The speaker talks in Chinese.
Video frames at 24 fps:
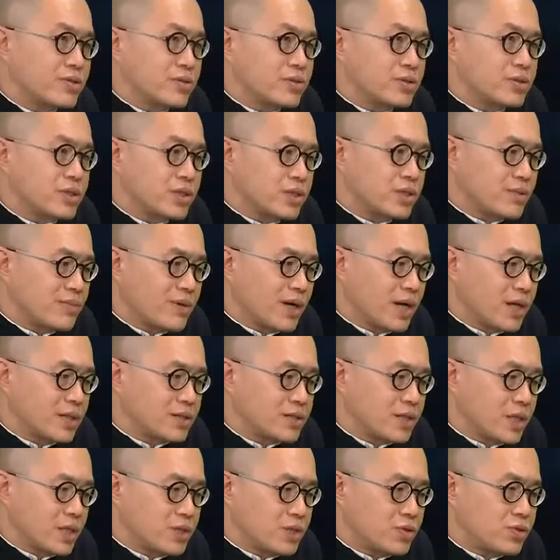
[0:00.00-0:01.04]
就起码
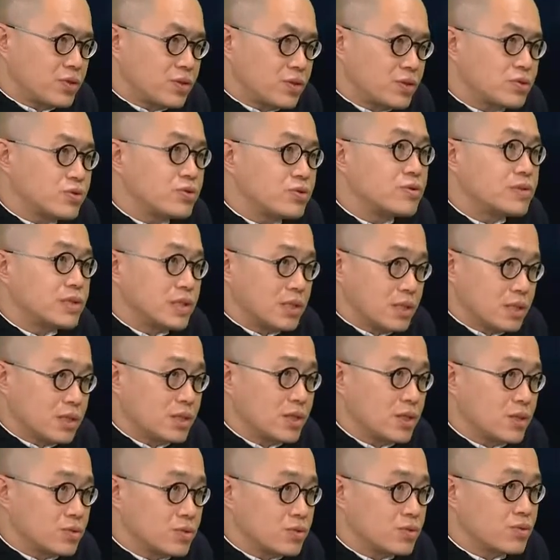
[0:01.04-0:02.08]
人群聚集
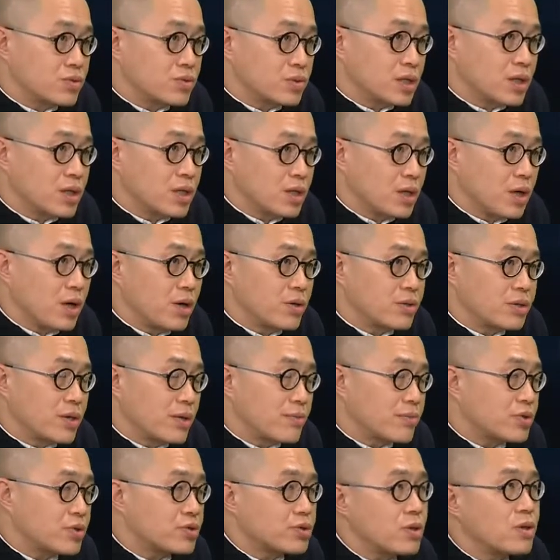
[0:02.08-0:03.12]
程度可能好一点，
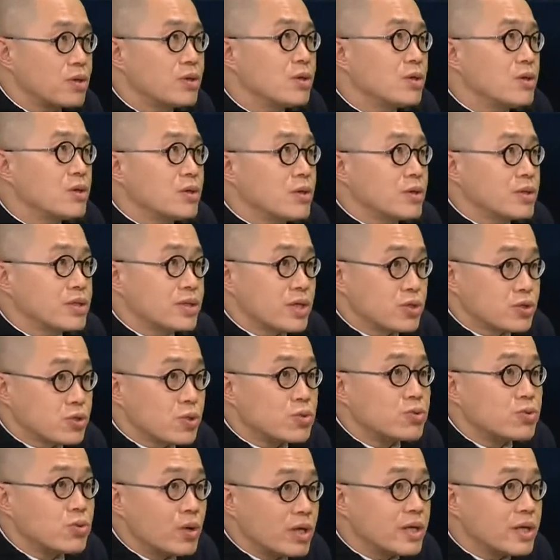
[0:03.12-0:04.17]
比如说像
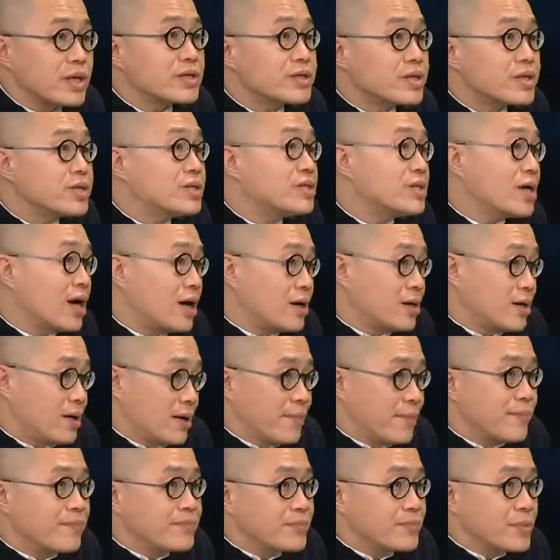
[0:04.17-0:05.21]
中国像新疆
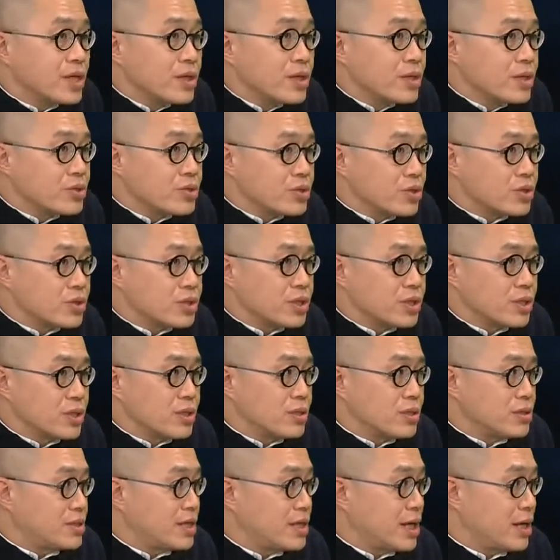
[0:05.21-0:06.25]
啊，嗯，就
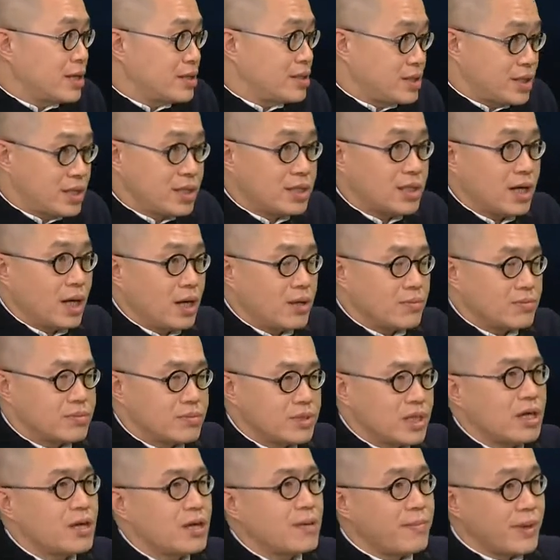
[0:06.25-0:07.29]
是在机场，
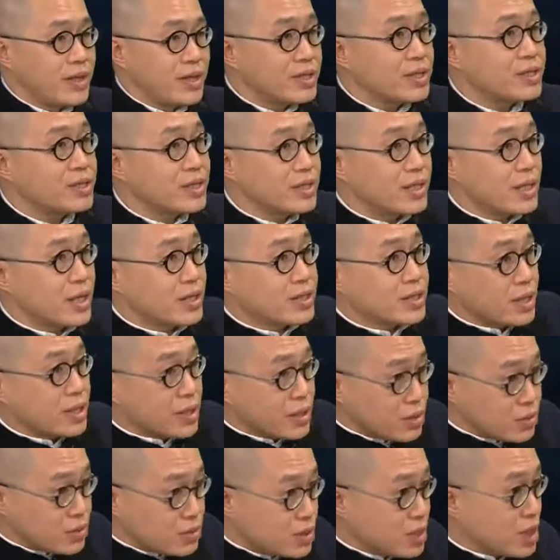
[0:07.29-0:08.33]
当然北京现在也
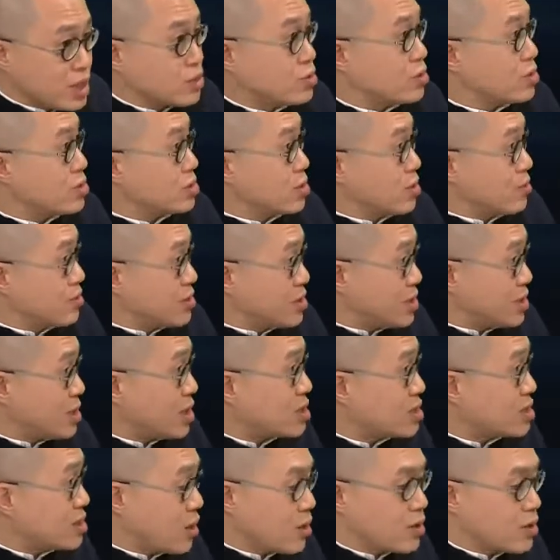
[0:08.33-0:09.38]
是进去的时候不是
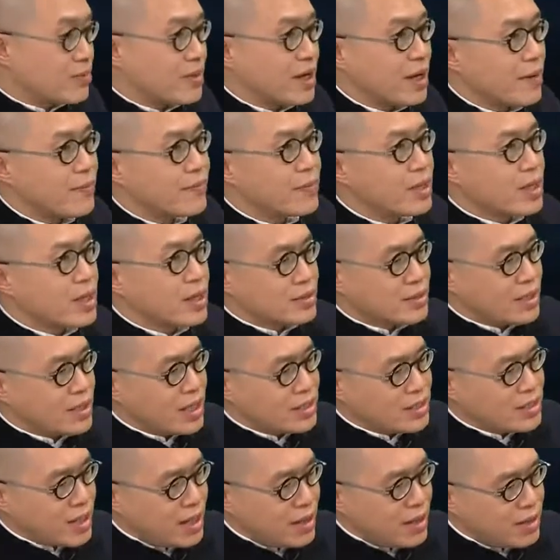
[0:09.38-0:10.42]
先扫一遍，
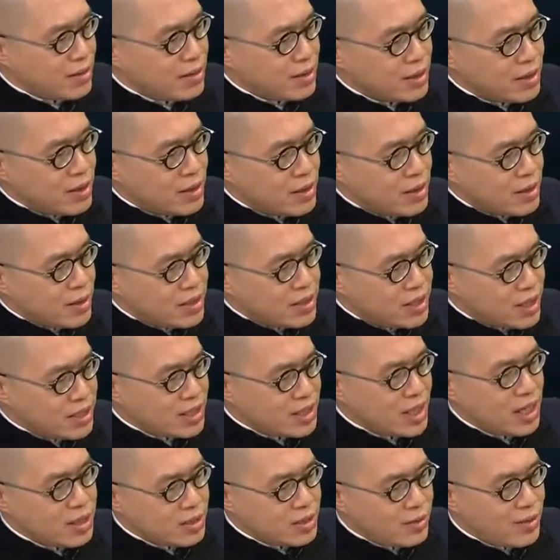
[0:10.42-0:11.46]
但在新
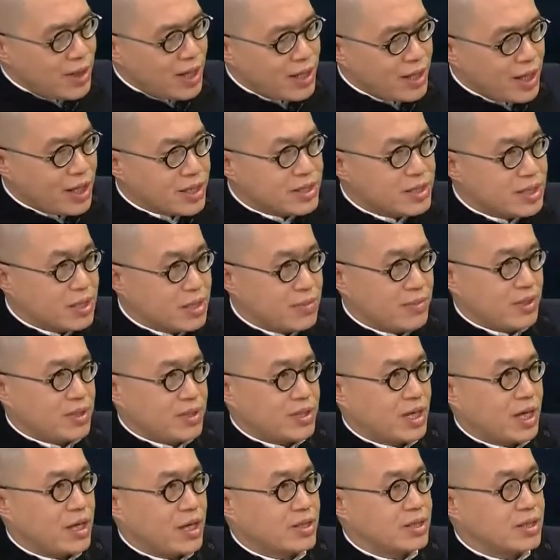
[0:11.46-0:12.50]
疆的话，它基本
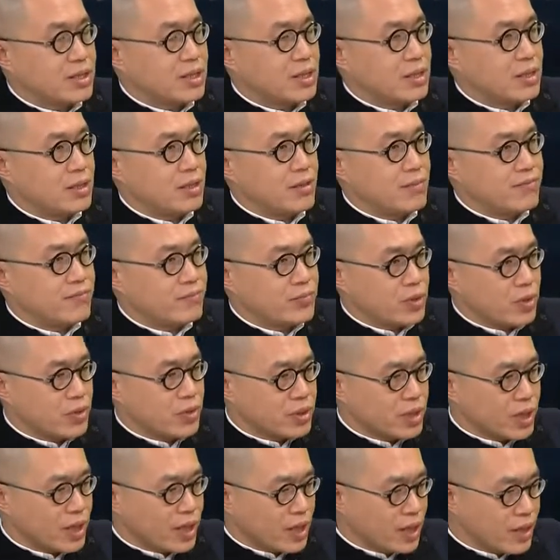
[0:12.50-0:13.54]
上是
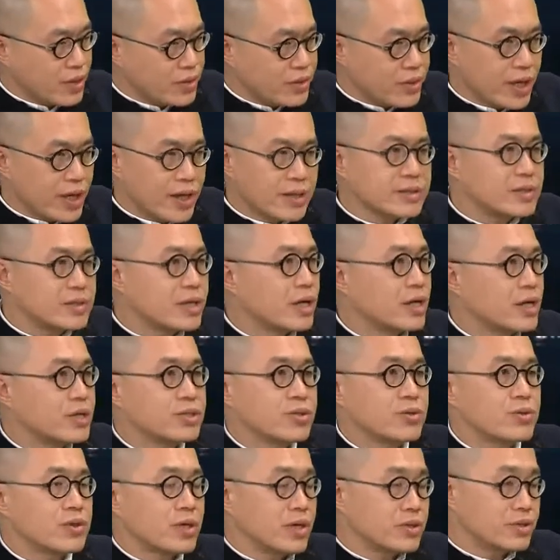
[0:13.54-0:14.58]
有一个很严格，
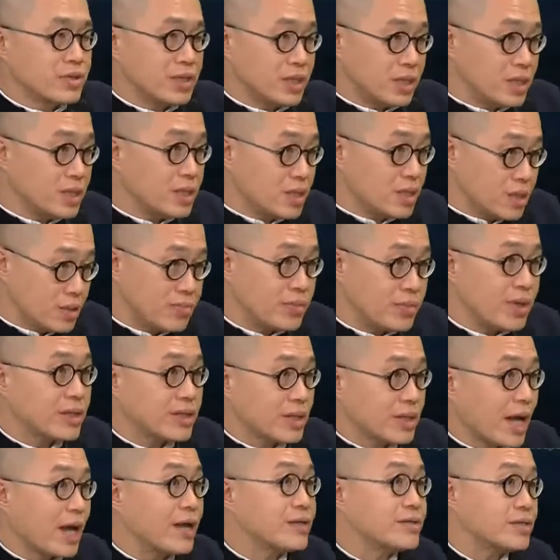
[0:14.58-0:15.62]
就跟你里面
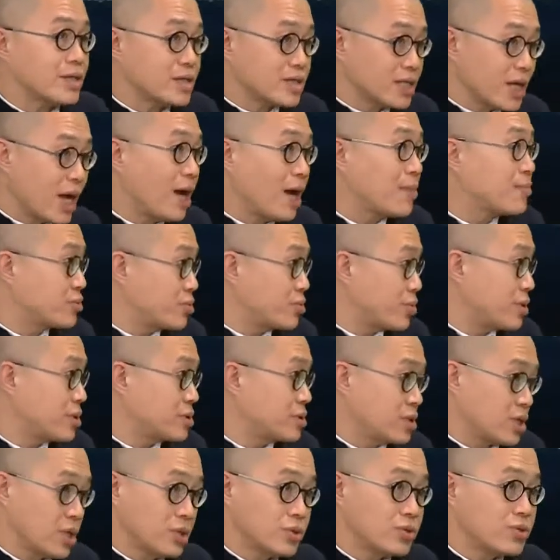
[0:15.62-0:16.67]
那个安检差不多
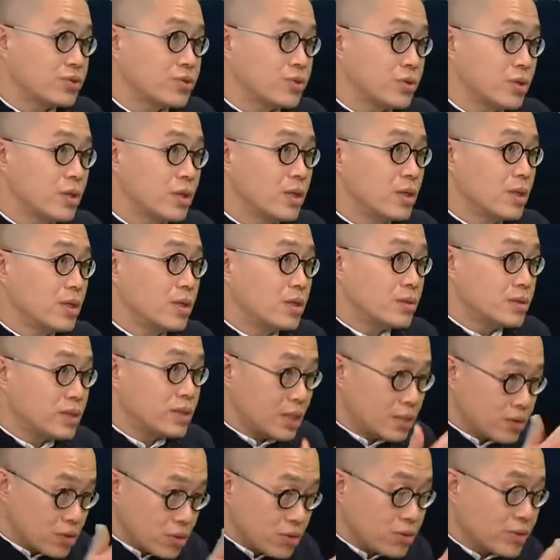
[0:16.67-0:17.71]
程序。
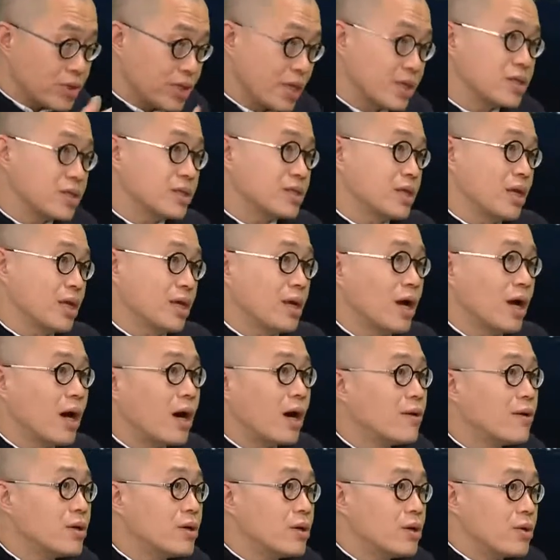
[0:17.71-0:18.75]
印度也是这样。
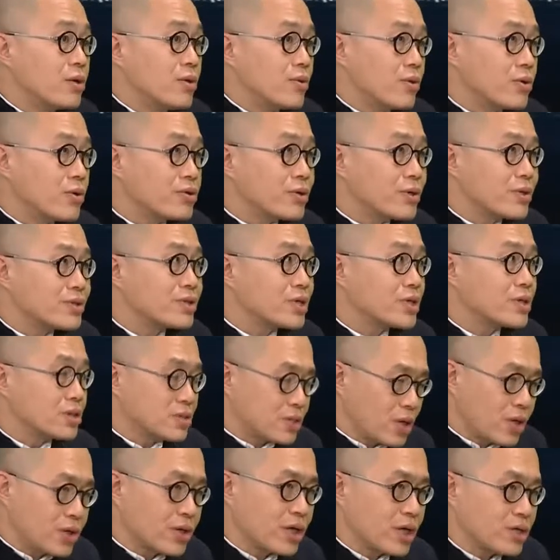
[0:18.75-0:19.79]
我觉得这个
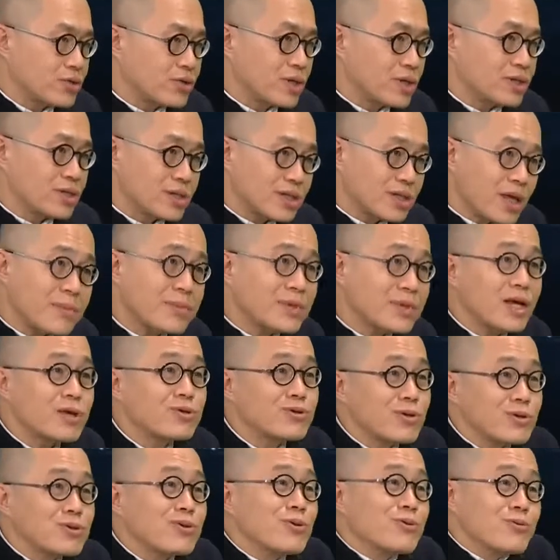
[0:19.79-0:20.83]
倒可以做，其实他们应该
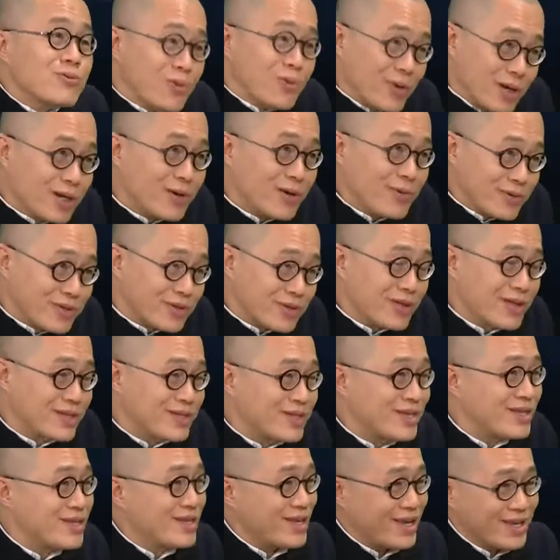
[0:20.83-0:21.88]
学中国了。我觉得
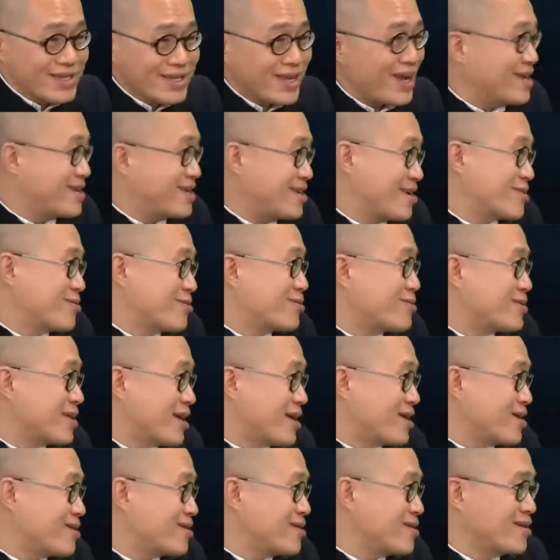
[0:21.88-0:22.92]
地铁站也都
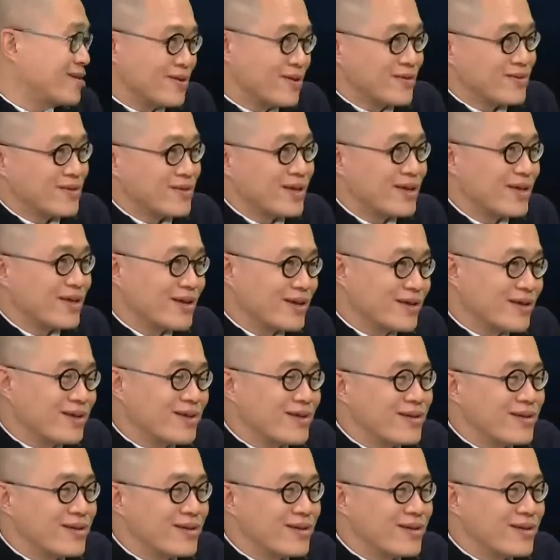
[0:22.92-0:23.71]
得。那伊拉克的